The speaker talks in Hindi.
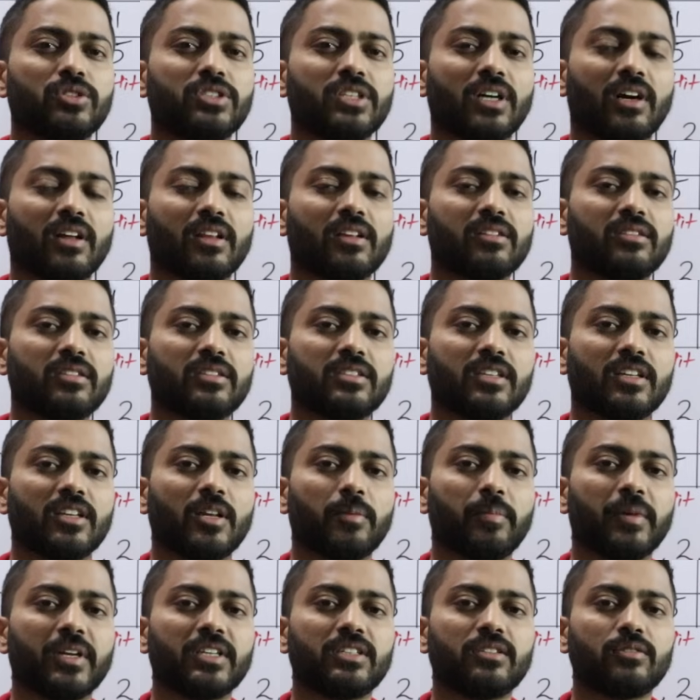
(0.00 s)
ज़्यादा से ज़्यादा
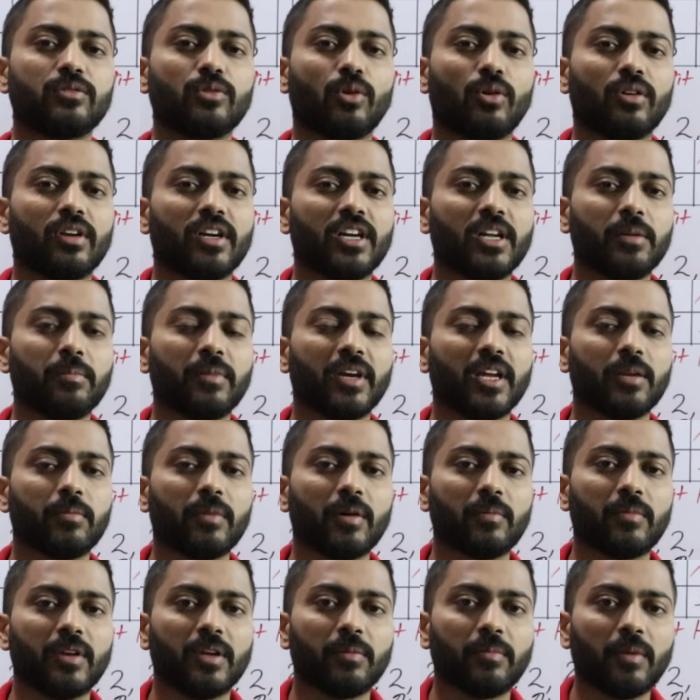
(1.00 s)
पेजेस ऑलरेडी मेन
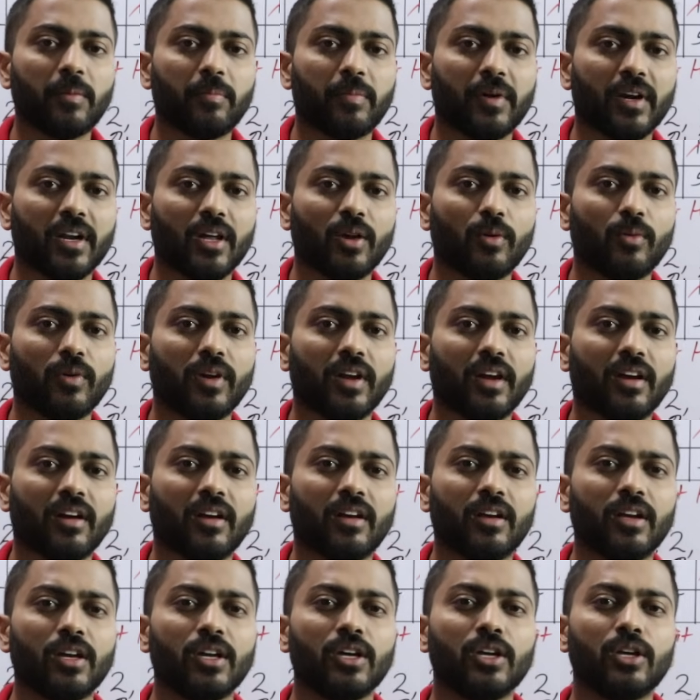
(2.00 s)
मेमोरी में पड़े हुए हैं
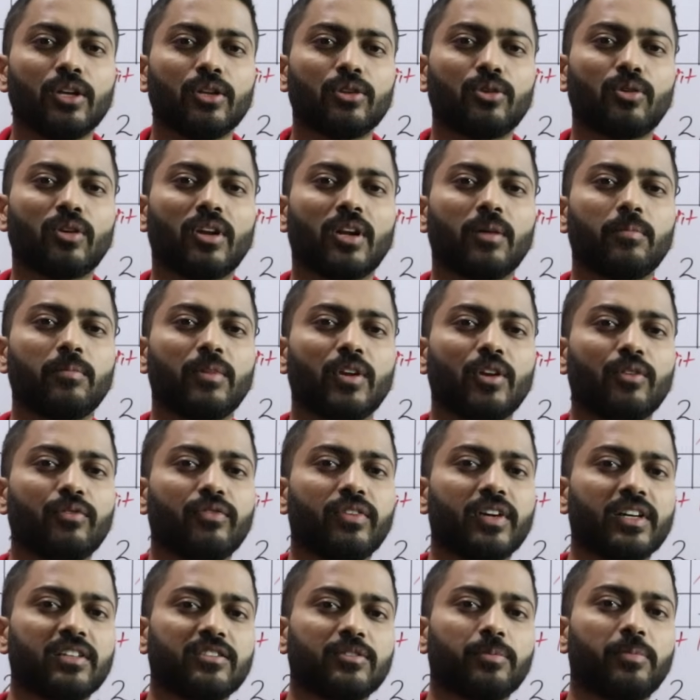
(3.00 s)
तो नंबर ऑफ़
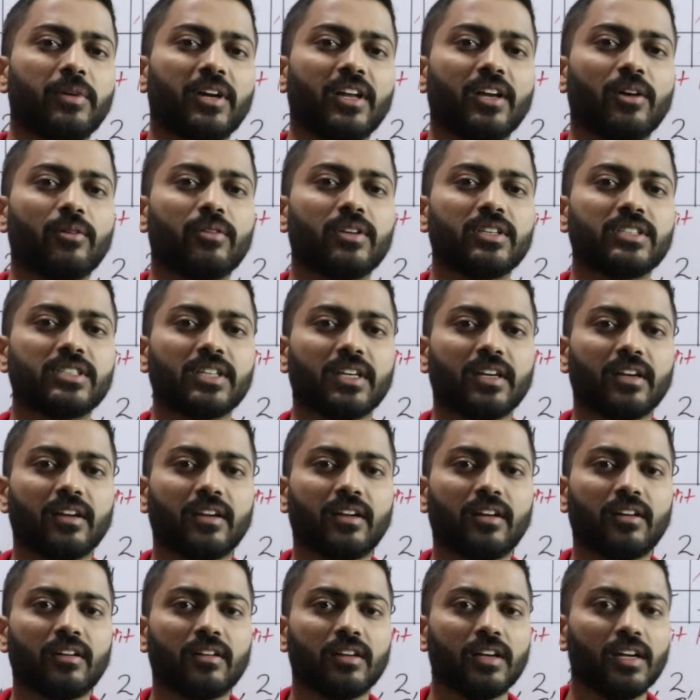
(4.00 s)
फिट्स बड़े होने चाहिए
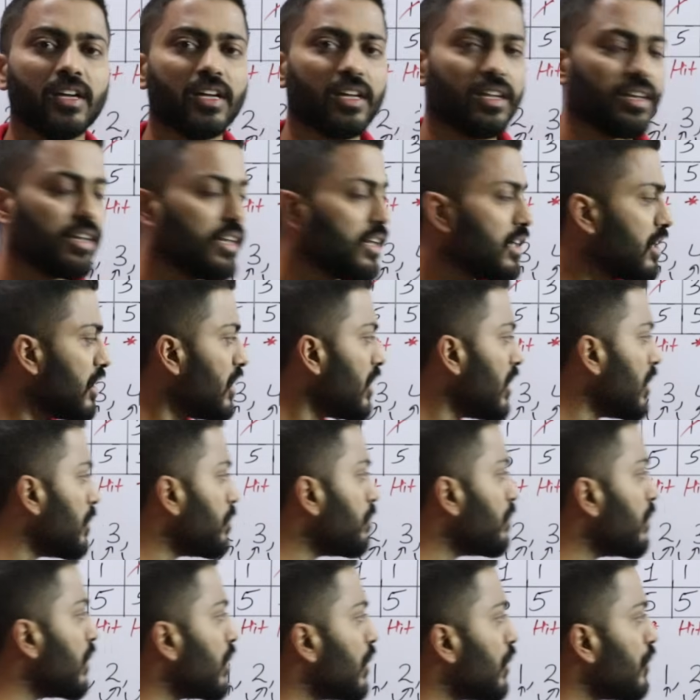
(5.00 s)
ना लेकिन
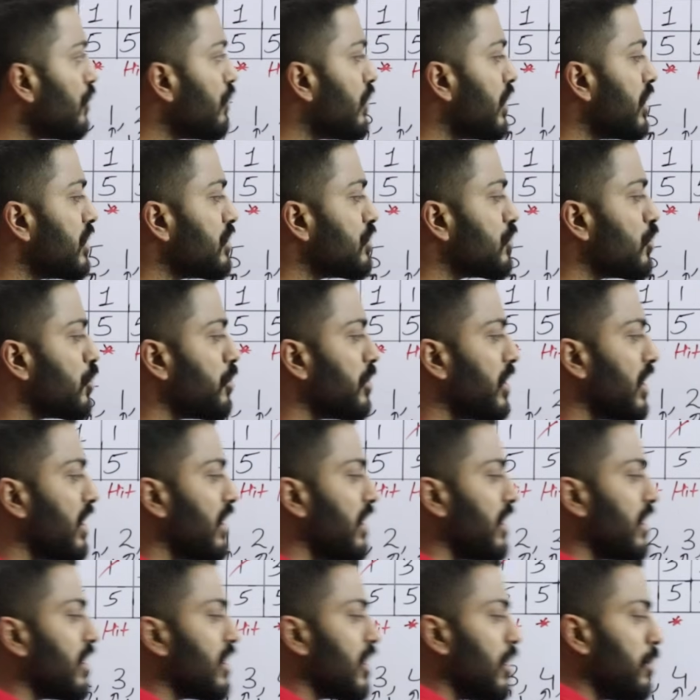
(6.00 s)
नंबर ऑफ़ फिट्स तो
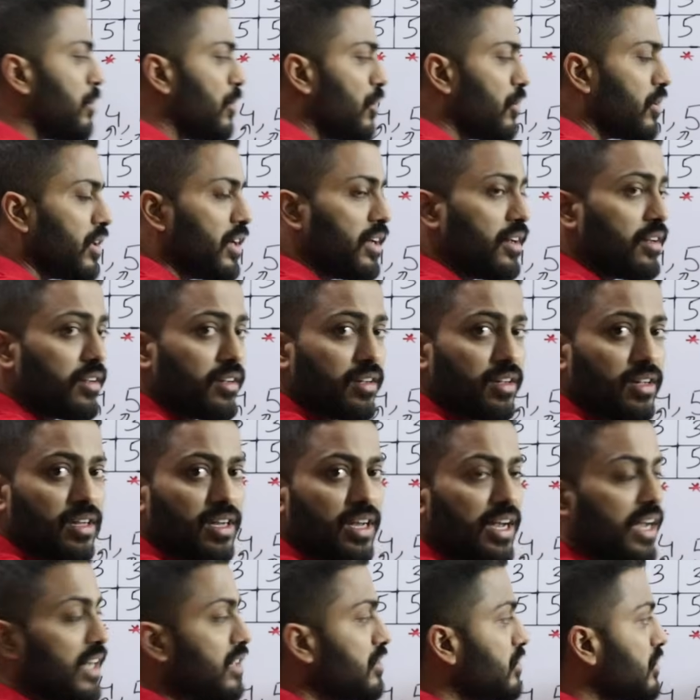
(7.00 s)
मेरे कम हो गए
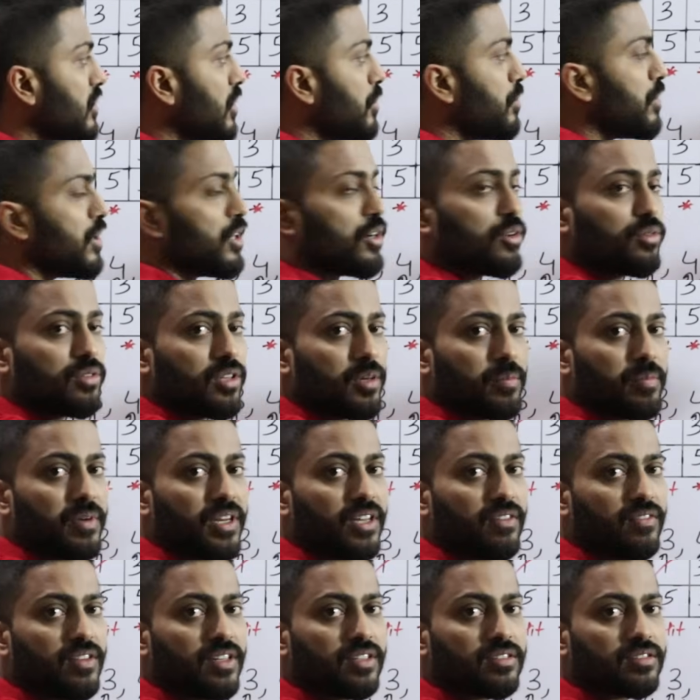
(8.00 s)
एज कंपेयर टू द
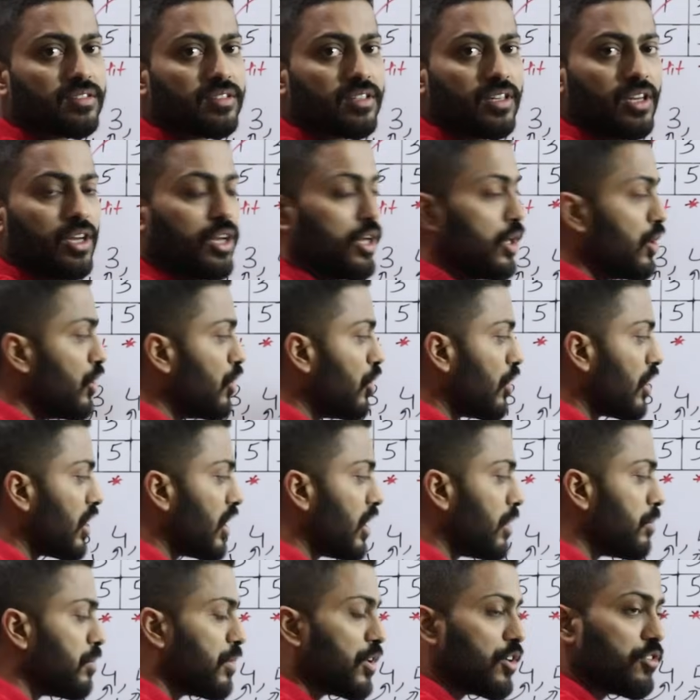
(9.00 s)
प्रीवियस और
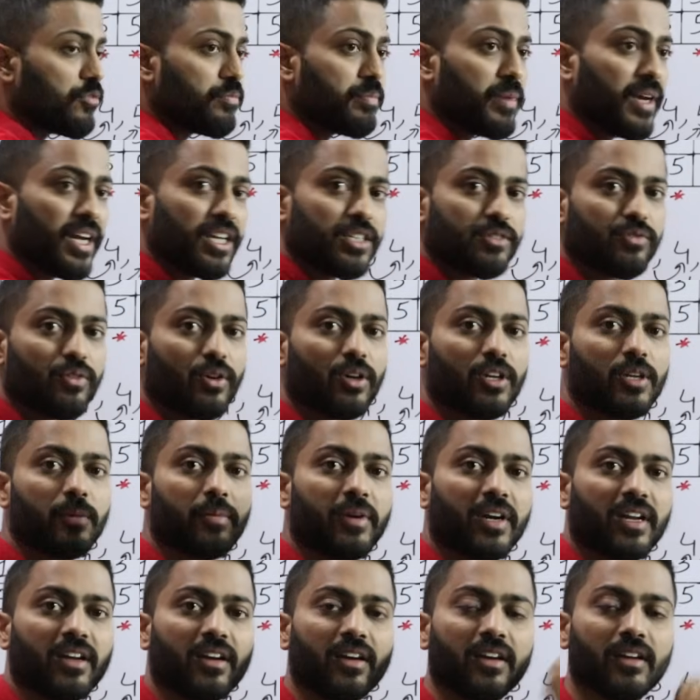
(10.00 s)
नंबर ऑफ पेज फॉल्ट
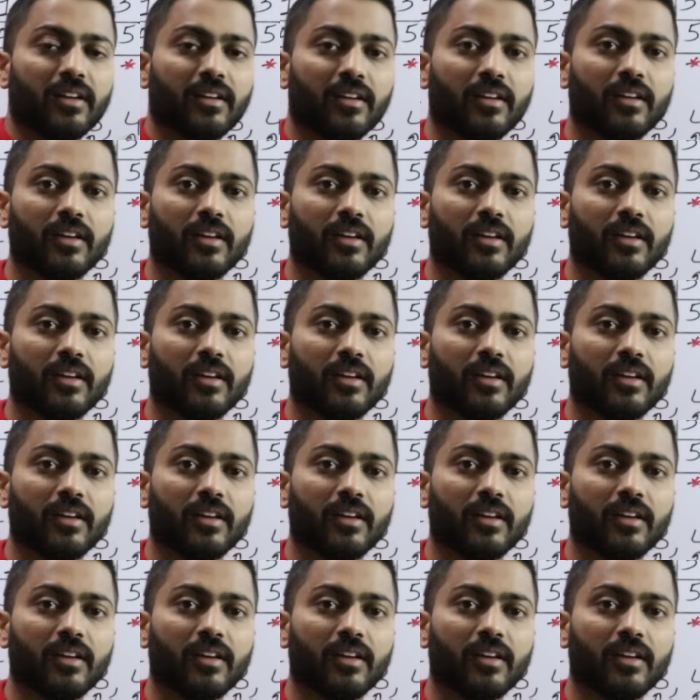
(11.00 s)
बढ़ गए